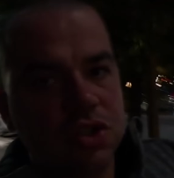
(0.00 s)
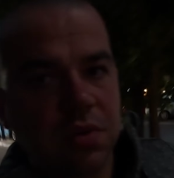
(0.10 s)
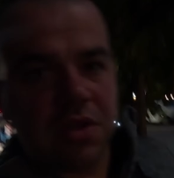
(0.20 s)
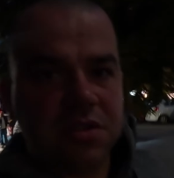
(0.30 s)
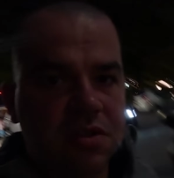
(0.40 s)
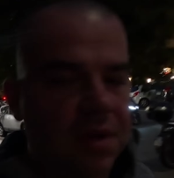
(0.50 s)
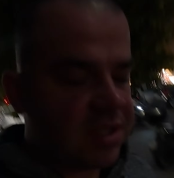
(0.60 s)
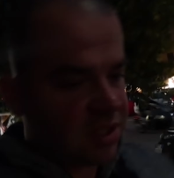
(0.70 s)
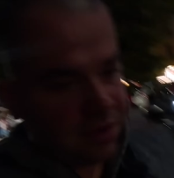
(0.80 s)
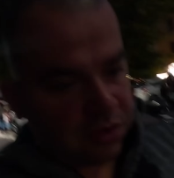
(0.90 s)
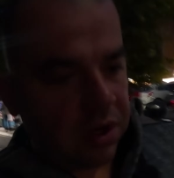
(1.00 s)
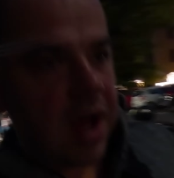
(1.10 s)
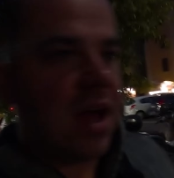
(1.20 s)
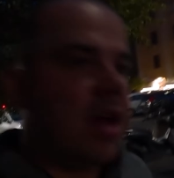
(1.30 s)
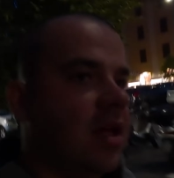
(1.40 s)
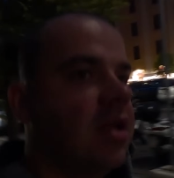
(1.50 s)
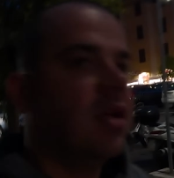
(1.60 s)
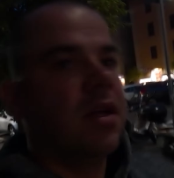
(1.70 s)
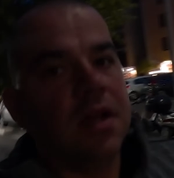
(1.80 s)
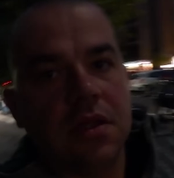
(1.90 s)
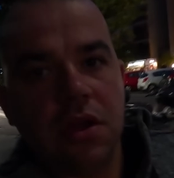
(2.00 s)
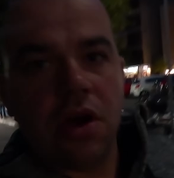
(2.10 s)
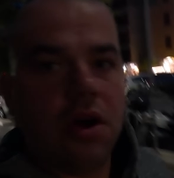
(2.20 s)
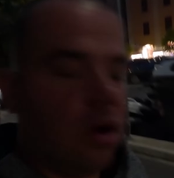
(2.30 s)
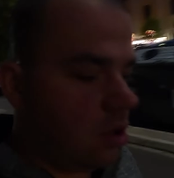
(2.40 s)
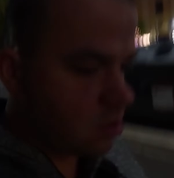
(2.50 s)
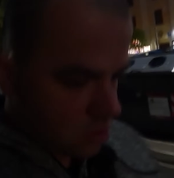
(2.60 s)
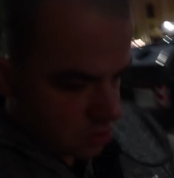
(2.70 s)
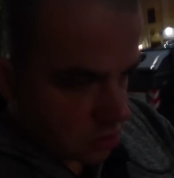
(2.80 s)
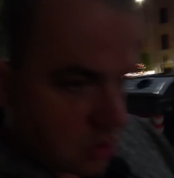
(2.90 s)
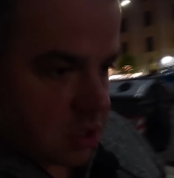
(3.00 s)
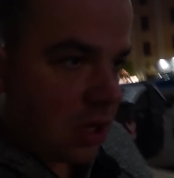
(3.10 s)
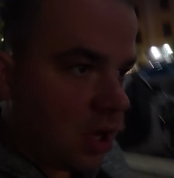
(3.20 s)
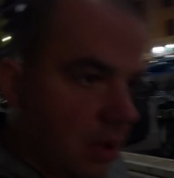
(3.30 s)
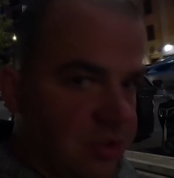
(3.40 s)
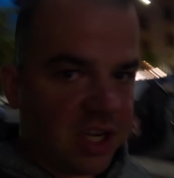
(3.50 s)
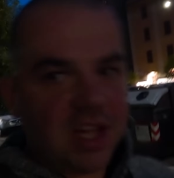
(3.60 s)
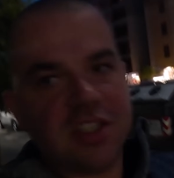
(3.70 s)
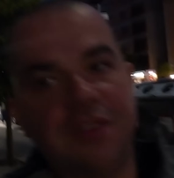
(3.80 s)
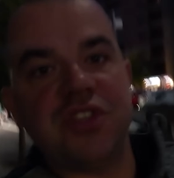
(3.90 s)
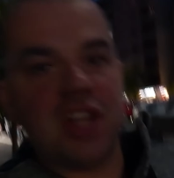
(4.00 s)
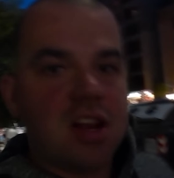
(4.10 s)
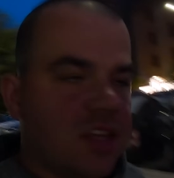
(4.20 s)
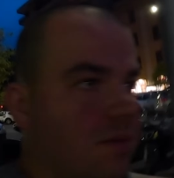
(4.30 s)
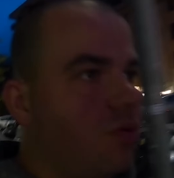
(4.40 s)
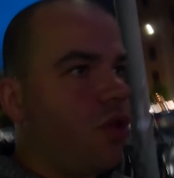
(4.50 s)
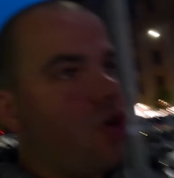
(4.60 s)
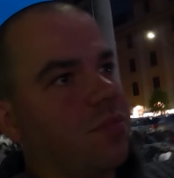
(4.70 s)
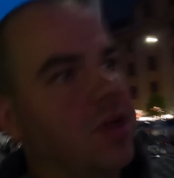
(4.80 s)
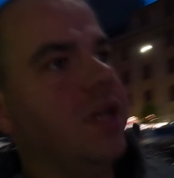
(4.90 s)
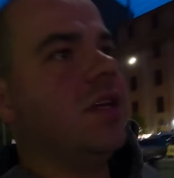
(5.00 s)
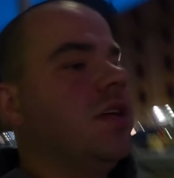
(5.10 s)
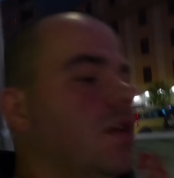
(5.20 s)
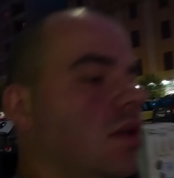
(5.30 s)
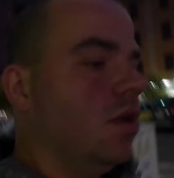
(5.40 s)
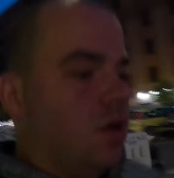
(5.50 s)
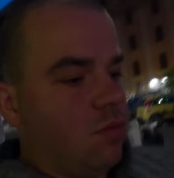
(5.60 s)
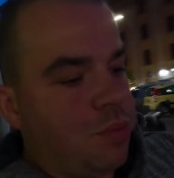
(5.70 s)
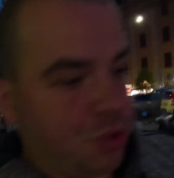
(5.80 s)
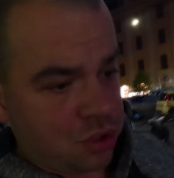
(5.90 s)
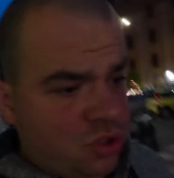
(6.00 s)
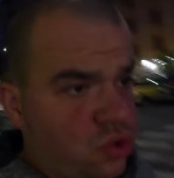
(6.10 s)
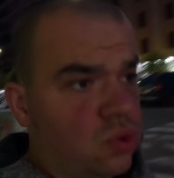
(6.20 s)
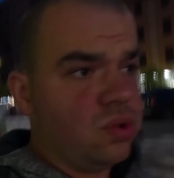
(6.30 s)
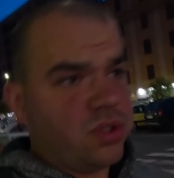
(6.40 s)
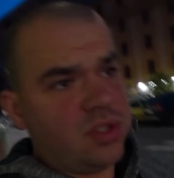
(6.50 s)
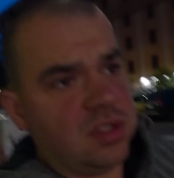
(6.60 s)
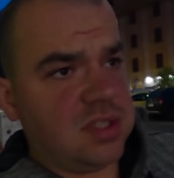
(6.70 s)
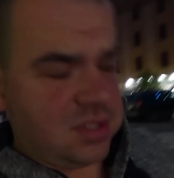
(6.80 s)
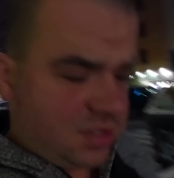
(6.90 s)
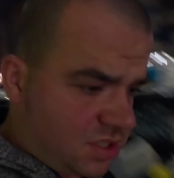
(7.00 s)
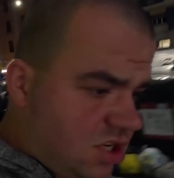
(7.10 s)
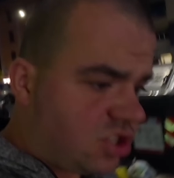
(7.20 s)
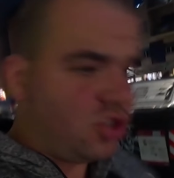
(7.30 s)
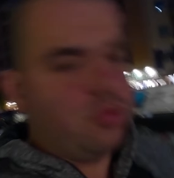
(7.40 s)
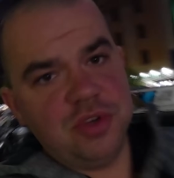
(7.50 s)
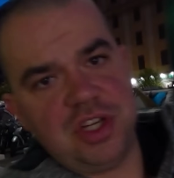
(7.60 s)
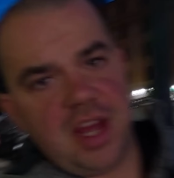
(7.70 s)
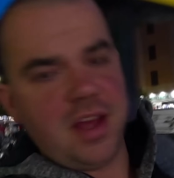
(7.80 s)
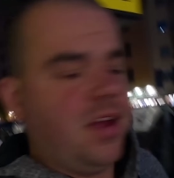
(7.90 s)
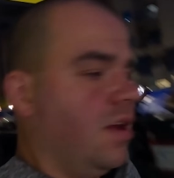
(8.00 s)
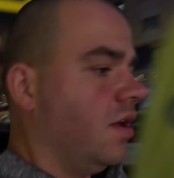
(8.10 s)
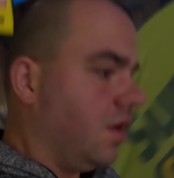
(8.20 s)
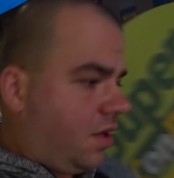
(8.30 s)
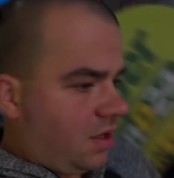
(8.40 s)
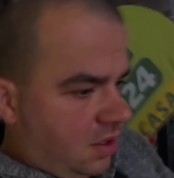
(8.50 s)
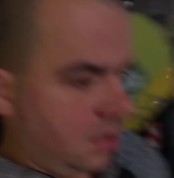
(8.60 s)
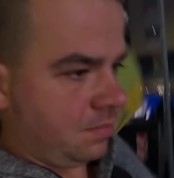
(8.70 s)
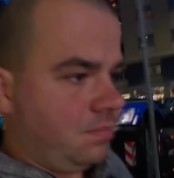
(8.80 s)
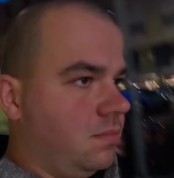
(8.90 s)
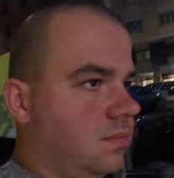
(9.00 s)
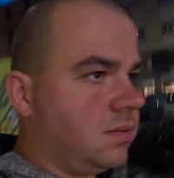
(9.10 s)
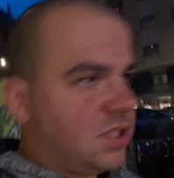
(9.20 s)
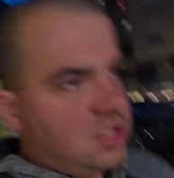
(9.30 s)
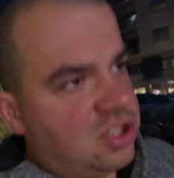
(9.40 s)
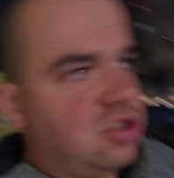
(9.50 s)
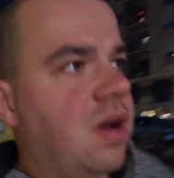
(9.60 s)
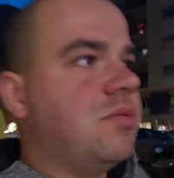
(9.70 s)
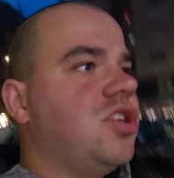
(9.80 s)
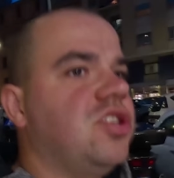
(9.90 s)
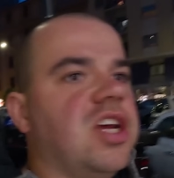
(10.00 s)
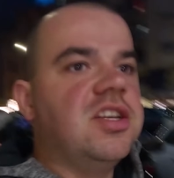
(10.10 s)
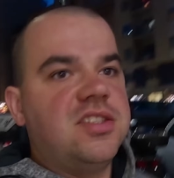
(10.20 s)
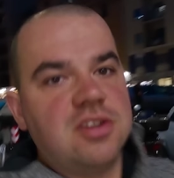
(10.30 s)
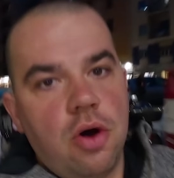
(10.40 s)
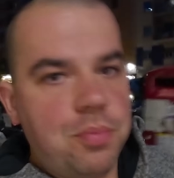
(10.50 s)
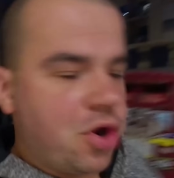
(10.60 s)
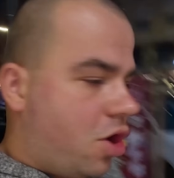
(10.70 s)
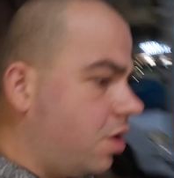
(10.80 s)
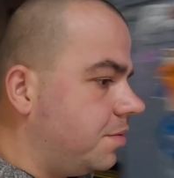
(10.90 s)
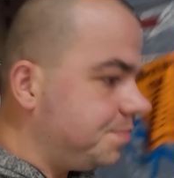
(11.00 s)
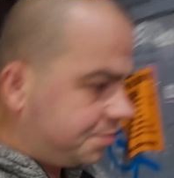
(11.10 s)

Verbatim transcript: doszło do sytuacji, która no przekracza wszelkie normy. Po prostu zniszczył mi się e, zniszczyła mi się część z GoPro